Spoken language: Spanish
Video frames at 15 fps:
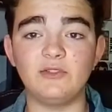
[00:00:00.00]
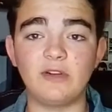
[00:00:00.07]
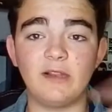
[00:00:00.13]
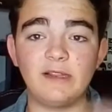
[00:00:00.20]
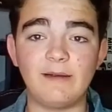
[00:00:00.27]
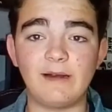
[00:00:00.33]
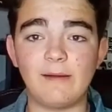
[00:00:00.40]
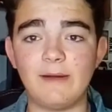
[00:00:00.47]

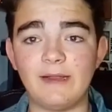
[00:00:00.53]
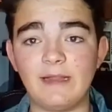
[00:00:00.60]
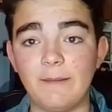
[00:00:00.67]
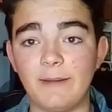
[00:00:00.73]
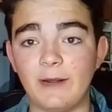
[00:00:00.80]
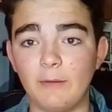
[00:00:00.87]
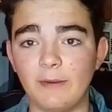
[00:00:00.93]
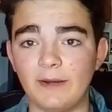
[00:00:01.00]
suscríbete a la
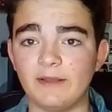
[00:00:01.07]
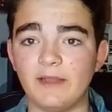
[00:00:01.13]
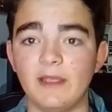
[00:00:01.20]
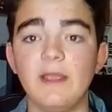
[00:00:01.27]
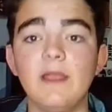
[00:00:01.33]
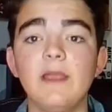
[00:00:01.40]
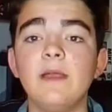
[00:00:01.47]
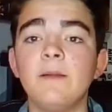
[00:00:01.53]
campanita para no
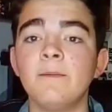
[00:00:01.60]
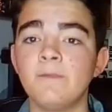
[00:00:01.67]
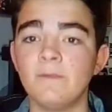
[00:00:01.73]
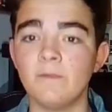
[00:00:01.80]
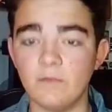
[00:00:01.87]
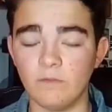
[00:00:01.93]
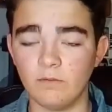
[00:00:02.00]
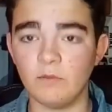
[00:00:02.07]
perderte
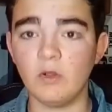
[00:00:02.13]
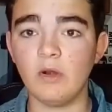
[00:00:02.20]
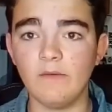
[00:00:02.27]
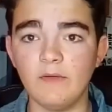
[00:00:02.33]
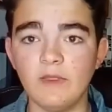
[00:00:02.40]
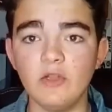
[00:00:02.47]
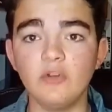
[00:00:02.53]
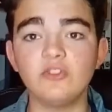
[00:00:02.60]
ni
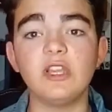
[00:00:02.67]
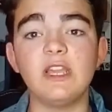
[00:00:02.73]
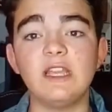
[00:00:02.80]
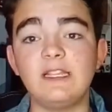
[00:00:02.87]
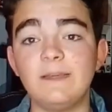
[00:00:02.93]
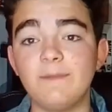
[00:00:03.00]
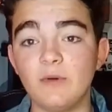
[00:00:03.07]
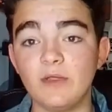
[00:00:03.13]
un vídeo.
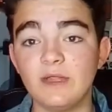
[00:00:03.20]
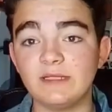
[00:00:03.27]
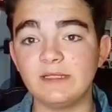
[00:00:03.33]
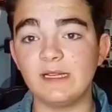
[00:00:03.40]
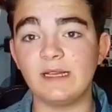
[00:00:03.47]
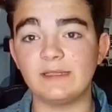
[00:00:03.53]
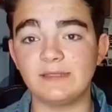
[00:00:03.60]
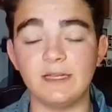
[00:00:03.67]
Y si
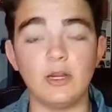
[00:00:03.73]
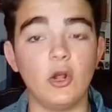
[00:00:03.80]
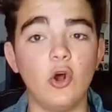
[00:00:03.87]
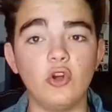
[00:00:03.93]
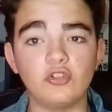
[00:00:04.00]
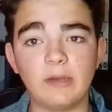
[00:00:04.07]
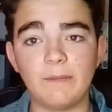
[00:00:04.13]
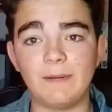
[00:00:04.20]
pudiesen hacer
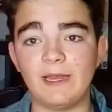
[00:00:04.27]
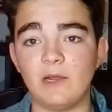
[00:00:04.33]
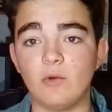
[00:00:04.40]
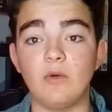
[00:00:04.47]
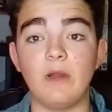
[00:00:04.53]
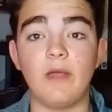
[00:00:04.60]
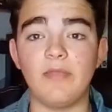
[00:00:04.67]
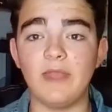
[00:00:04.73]
otra
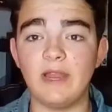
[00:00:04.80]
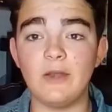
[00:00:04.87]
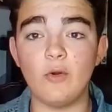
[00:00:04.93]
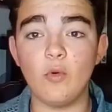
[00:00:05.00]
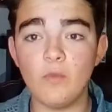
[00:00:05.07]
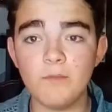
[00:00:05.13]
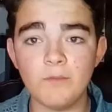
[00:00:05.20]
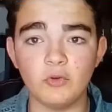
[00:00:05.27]
película de
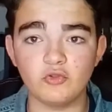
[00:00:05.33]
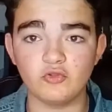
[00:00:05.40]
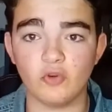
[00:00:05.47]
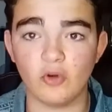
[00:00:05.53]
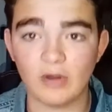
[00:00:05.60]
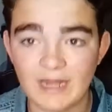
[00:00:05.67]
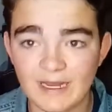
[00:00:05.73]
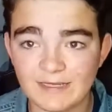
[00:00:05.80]
un
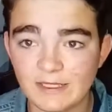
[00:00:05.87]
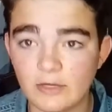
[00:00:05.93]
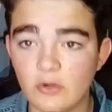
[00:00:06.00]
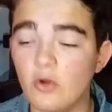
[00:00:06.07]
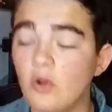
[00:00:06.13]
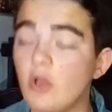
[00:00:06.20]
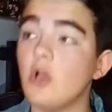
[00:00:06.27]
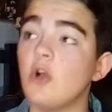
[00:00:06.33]
monstruo
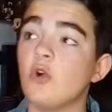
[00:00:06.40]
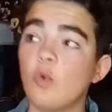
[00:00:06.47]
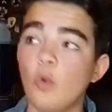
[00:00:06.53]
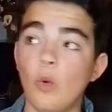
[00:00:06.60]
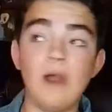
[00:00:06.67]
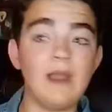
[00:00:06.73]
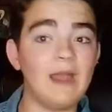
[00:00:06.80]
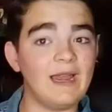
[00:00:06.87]
clásico,
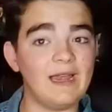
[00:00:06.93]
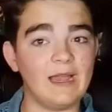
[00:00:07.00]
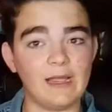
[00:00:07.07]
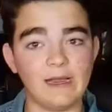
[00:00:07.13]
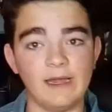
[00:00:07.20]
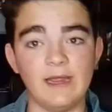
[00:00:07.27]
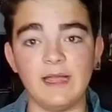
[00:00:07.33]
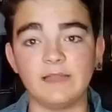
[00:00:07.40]
¿cuál
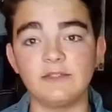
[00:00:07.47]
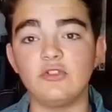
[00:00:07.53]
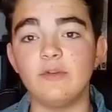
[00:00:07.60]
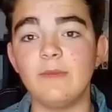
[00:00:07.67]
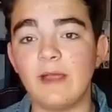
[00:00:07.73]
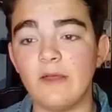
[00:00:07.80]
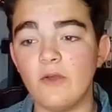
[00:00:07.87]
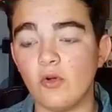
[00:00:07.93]
elegirías?
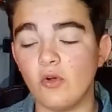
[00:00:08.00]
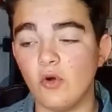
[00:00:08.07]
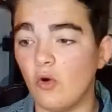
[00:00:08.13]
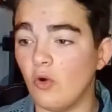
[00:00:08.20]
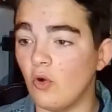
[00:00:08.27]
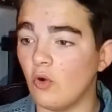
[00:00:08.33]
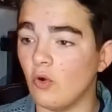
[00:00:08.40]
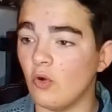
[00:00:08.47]
Yo me quedo
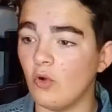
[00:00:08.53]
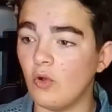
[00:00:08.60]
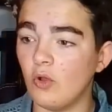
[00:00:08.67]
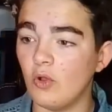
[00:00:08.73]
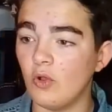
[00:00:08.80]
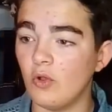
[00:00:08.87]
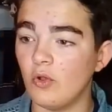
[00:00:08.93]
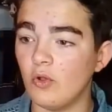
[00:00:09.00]
con
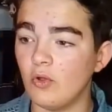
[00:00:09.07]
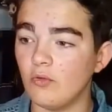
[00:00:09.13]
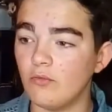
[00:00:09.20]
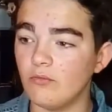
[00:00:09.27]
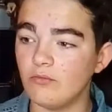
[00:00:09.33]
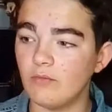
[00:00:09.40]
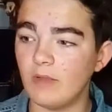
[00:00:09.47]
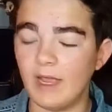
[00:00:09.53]

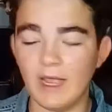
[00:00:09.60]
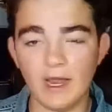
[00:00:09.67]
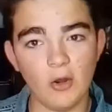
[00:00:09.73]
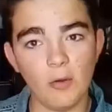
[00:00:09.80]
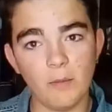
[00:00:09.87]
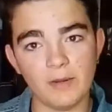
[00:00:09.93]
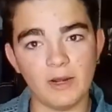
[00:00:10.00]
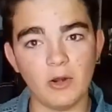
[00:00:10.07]

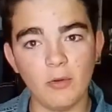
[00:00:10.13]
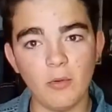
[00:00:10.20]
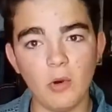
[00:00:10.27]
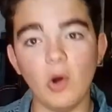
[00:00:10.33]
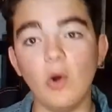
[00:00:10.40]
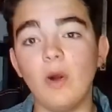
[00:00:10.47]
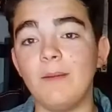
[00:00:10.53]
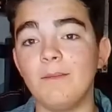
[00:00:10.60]
el hombre
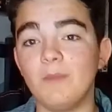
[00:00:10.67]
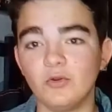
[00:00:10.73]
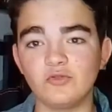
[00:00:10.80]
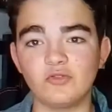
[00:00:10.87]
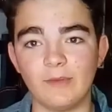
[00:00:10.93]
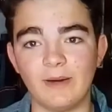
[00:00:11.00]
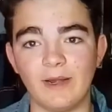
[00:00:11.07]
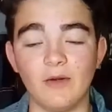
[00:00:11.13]
lobo o el
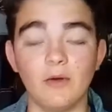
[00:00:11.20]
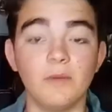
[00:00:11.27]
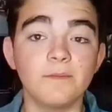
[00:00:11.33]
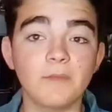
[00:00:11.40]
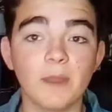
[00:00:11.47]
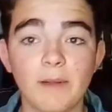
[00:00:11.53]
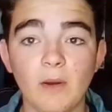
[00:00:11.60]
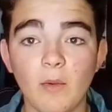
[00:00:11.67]
monstruo marino.
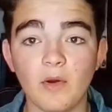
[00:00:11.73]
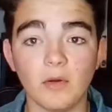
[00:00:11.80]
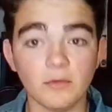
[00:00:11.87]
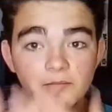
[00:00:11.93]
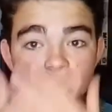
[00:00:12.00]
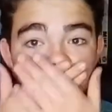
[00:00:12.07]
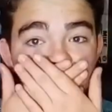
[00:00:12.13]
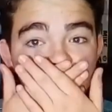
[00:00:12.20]
Pero bueno,
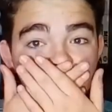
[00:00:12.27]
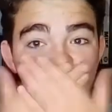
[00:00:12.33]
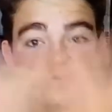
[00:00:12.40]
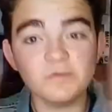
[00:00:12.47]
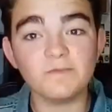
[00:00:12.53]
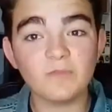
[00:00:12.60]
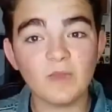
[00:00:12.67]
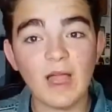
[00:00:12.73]

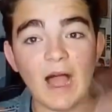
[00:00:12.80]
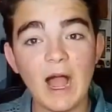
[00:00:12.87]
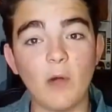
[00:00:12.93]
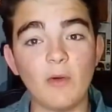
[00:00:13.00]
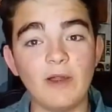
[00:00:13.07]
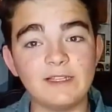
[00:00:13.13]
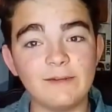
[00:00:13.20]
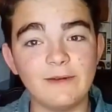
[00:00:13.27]

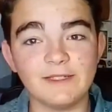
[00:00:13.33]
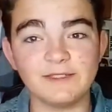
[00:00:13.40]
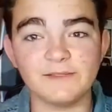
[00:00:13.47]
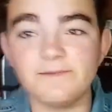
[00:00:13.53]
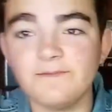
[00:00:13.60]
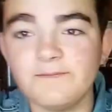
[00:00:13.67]
acuérdense, chavales.